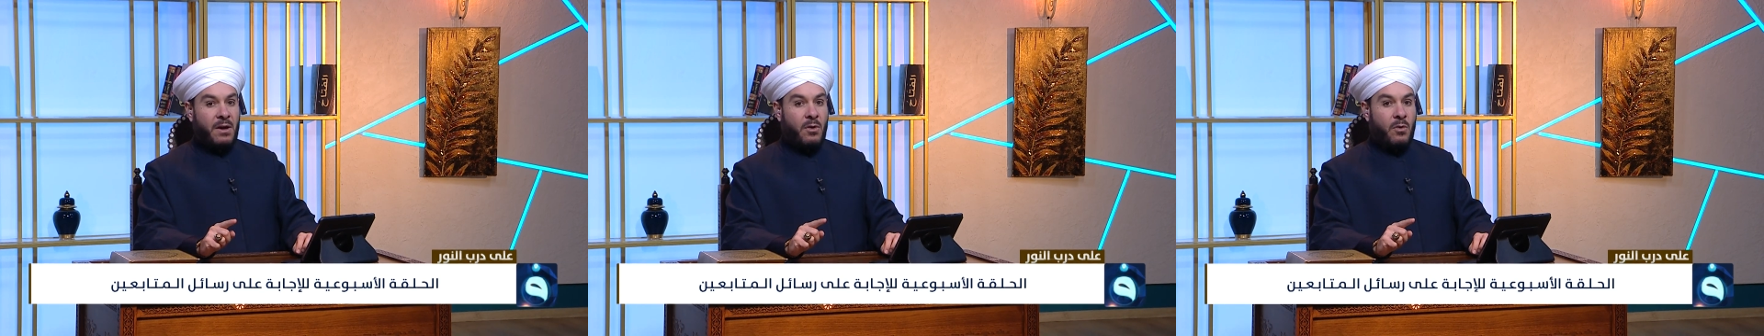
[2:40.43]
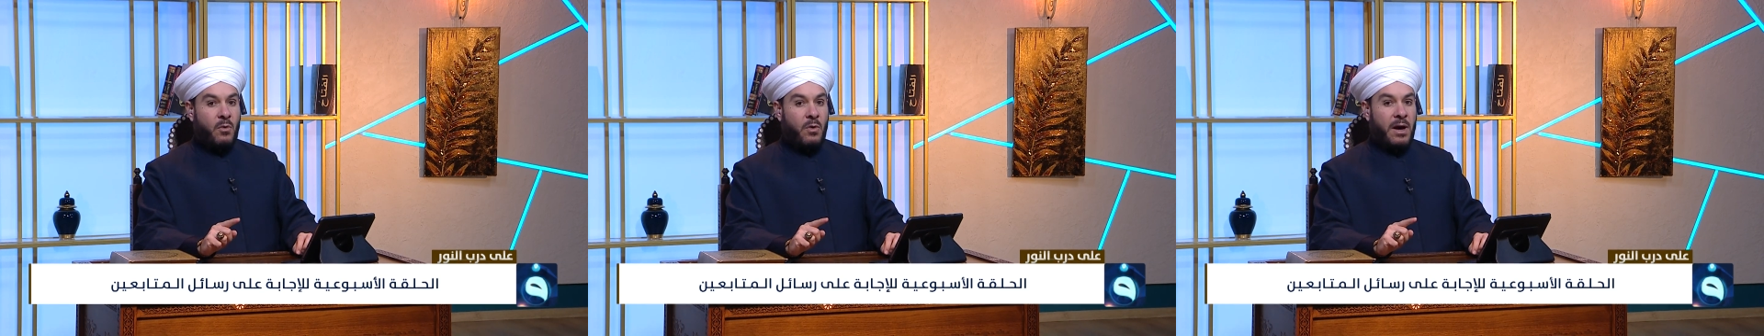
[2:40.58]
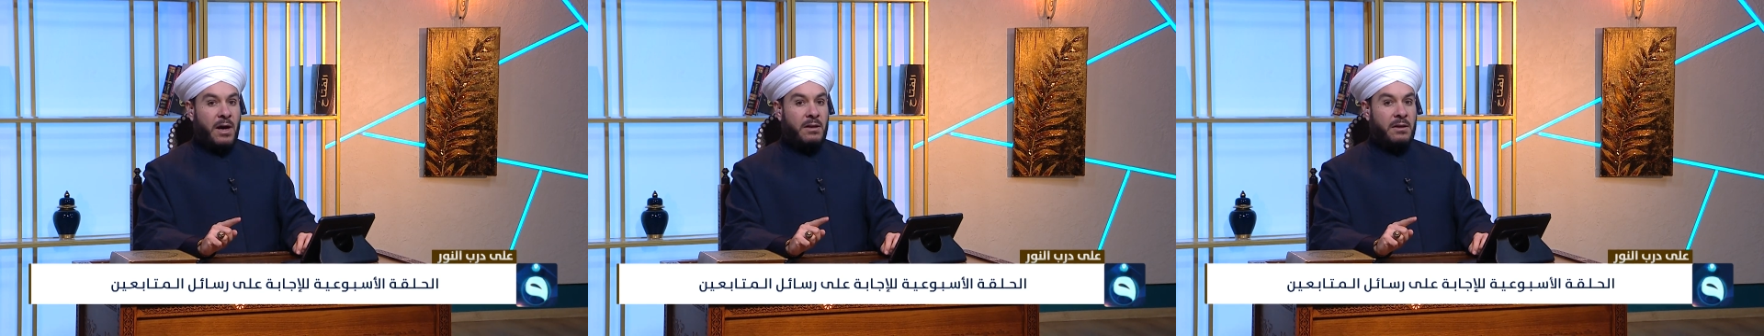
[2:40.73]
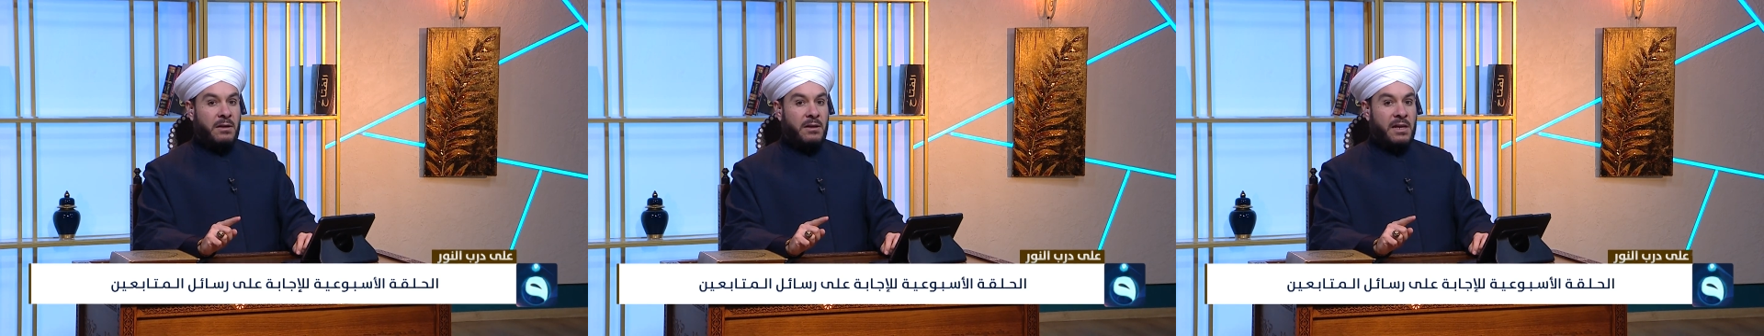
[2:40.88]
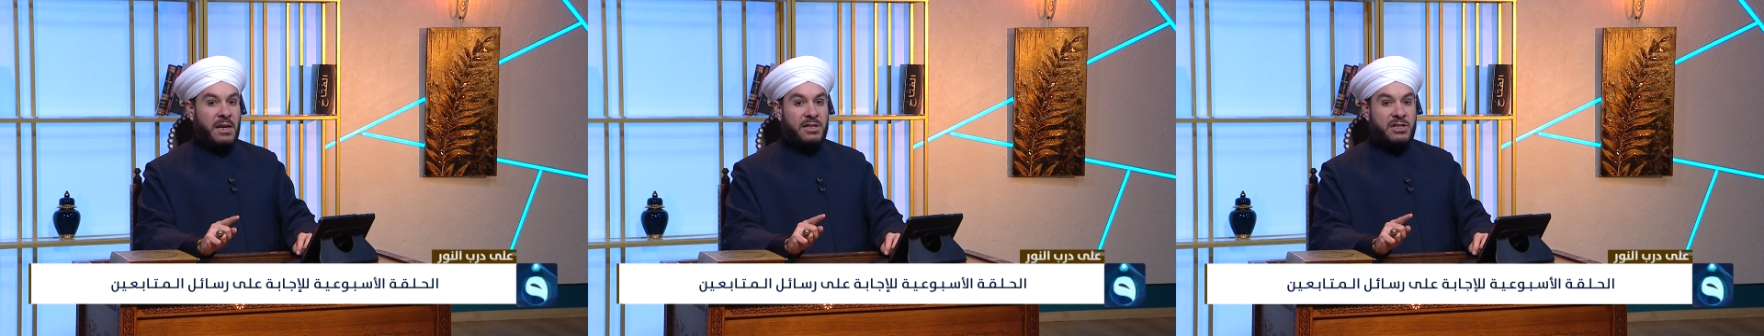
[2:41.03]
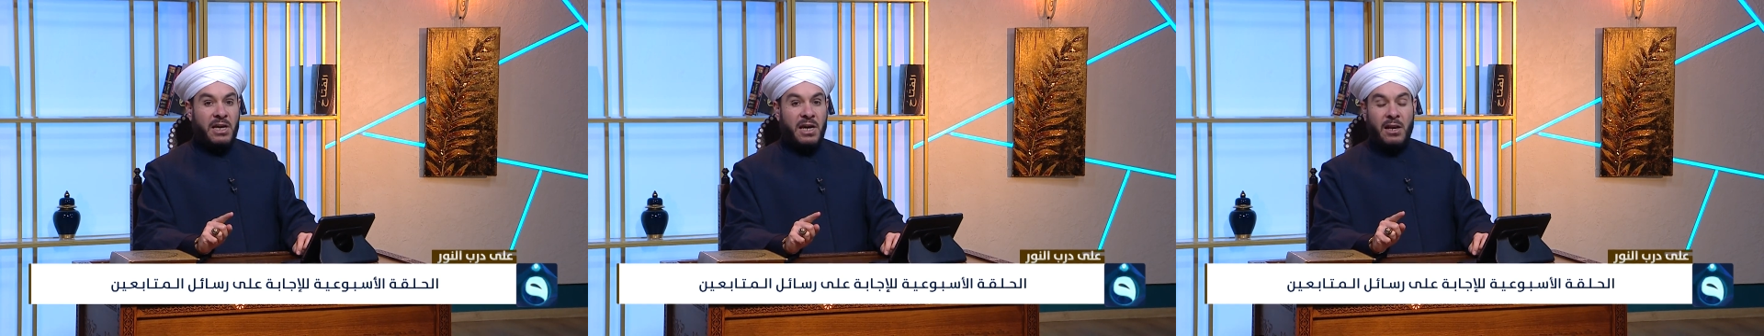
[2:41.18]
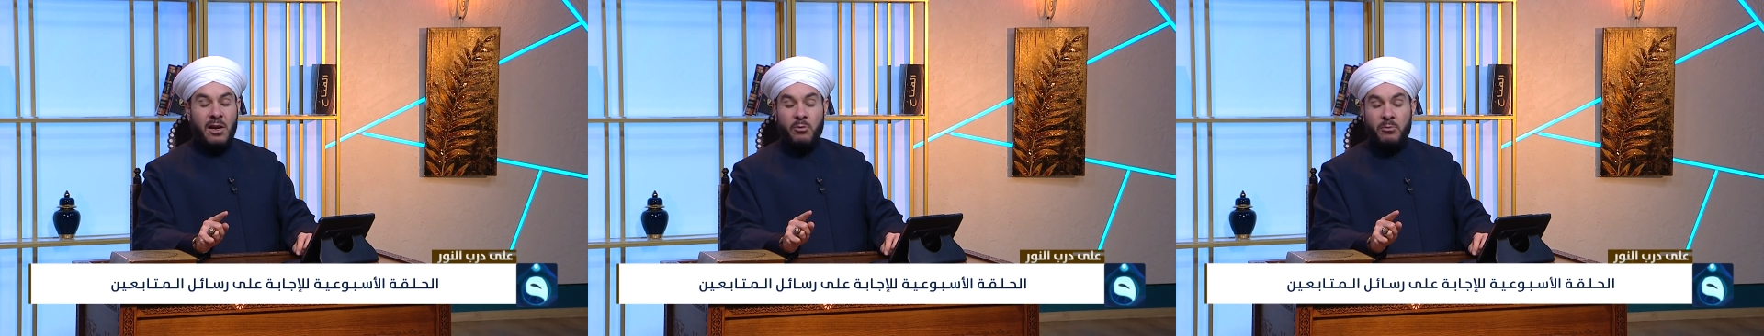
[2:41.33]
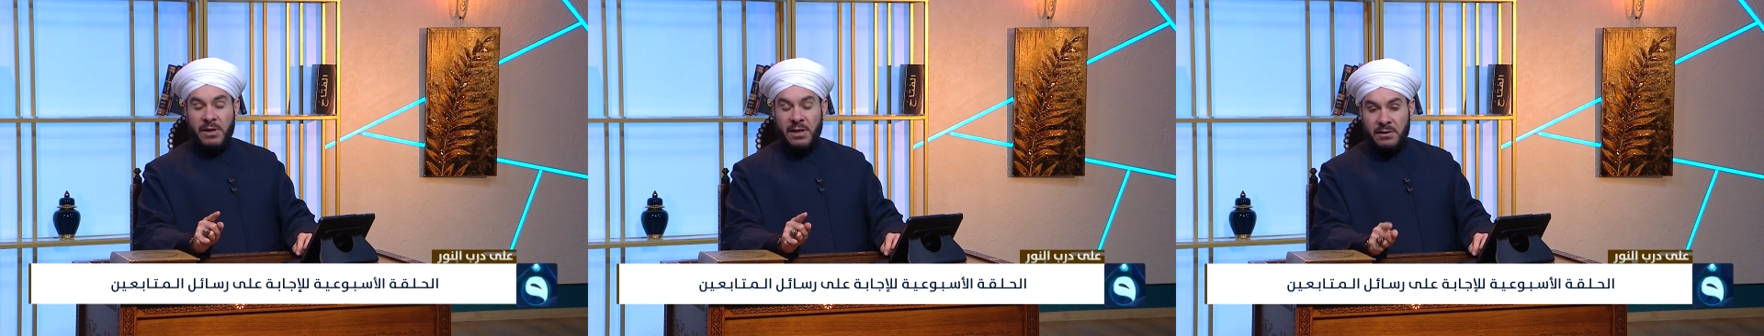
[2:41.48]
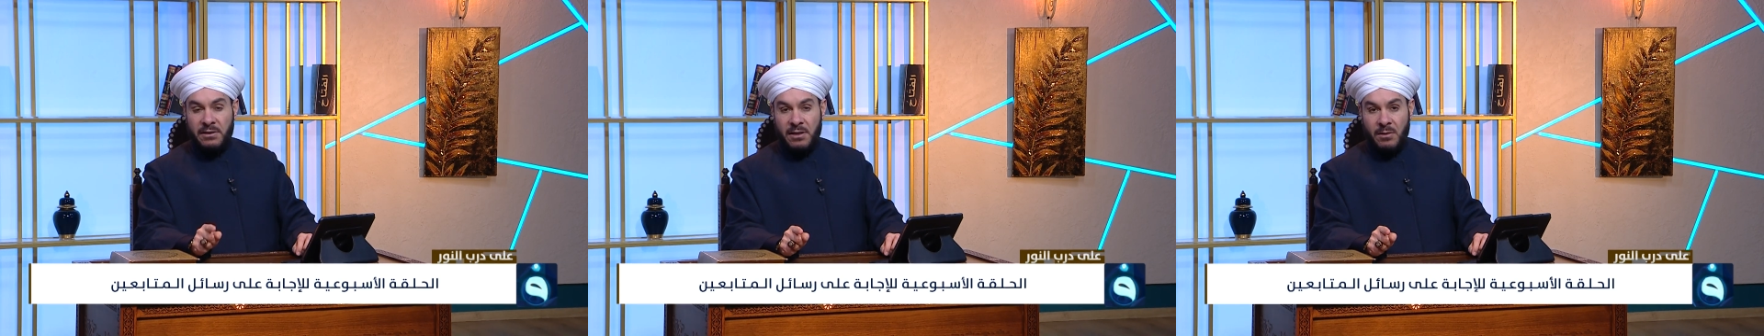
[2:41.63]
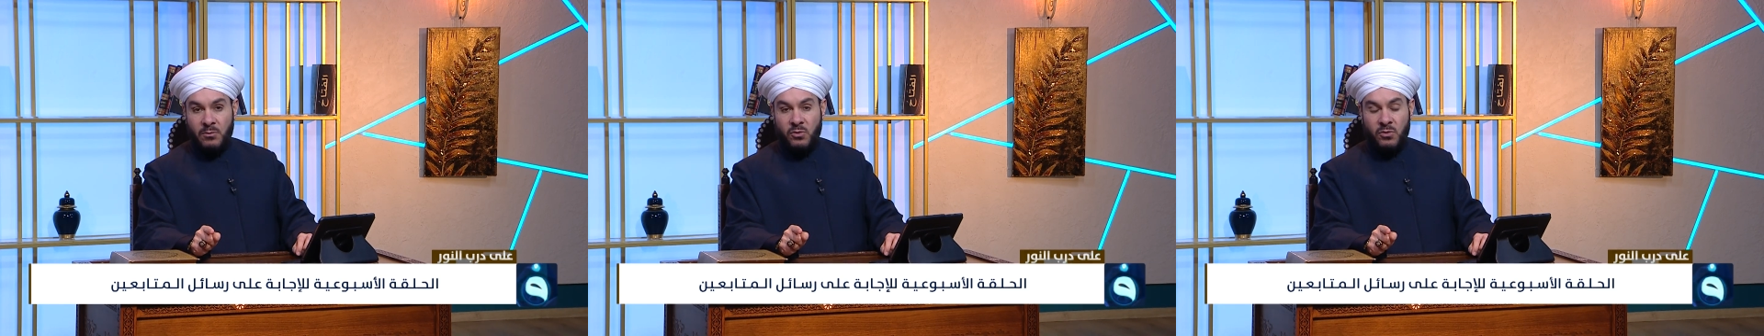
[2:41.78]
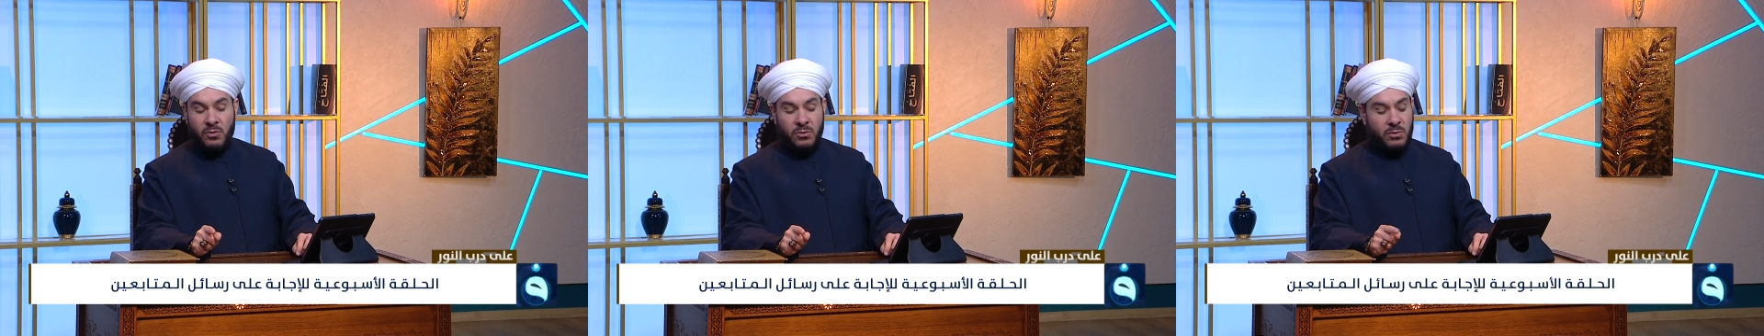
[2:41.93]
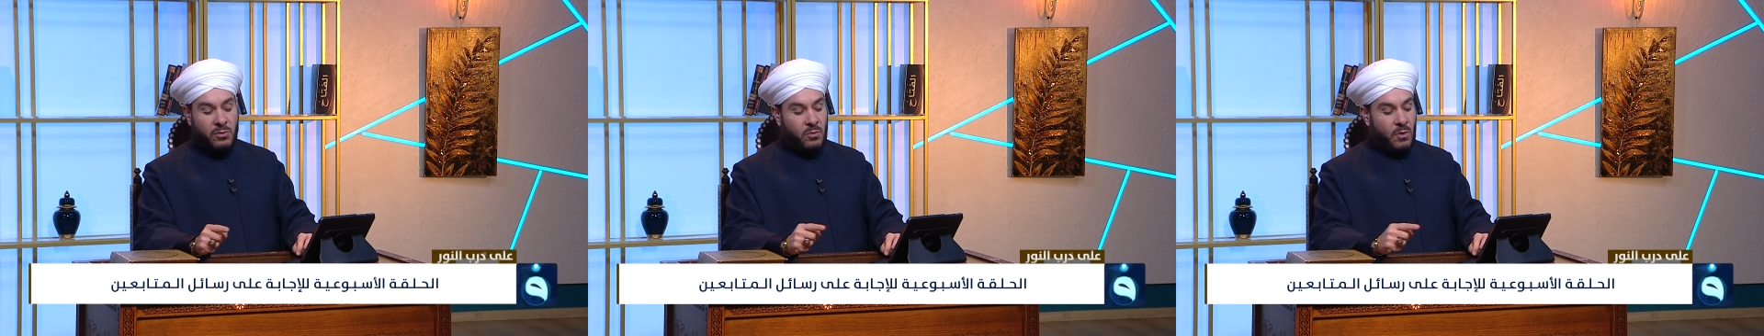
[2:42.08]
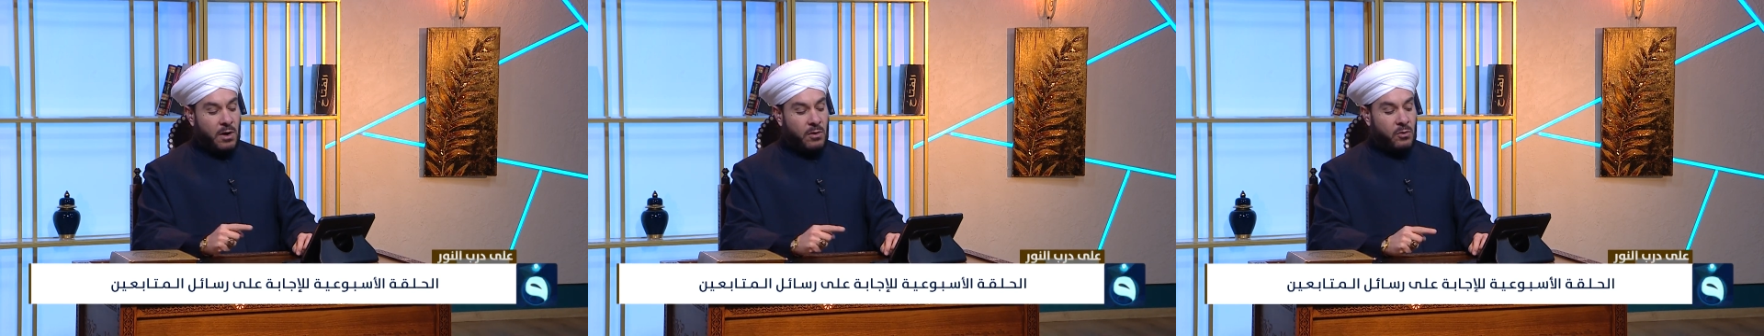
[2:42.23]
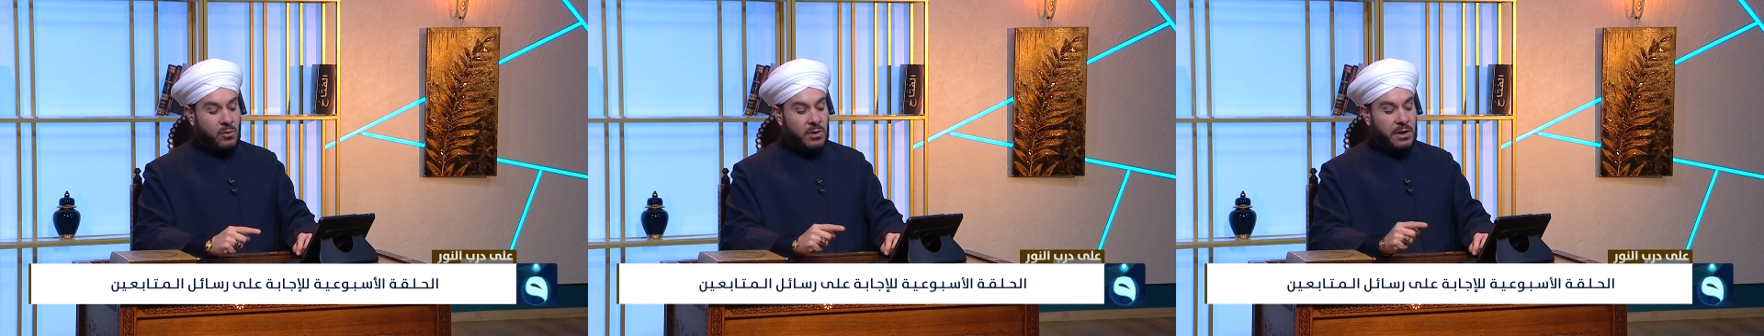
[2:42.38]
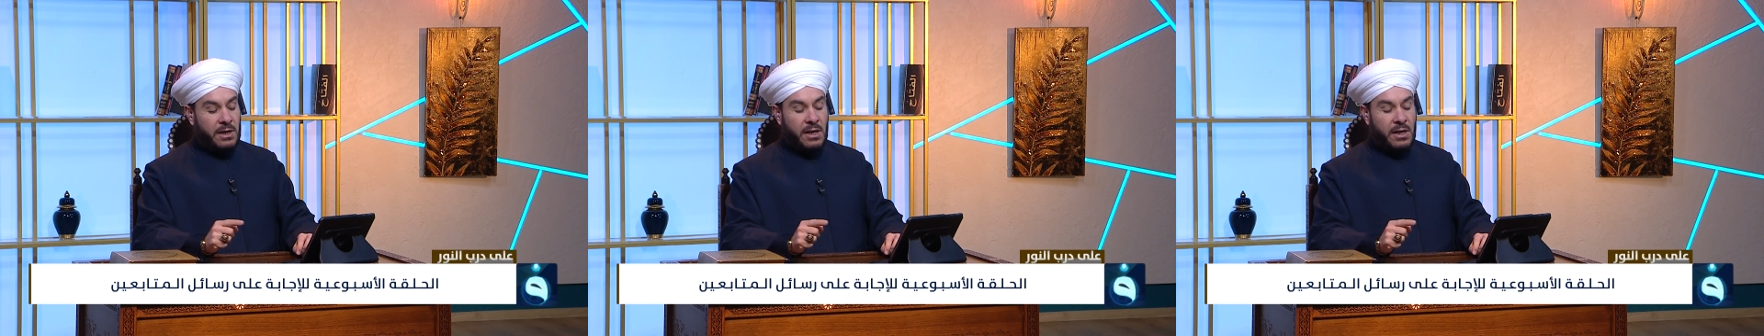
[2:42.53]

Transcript: وان يجعلهم يندمون وقولي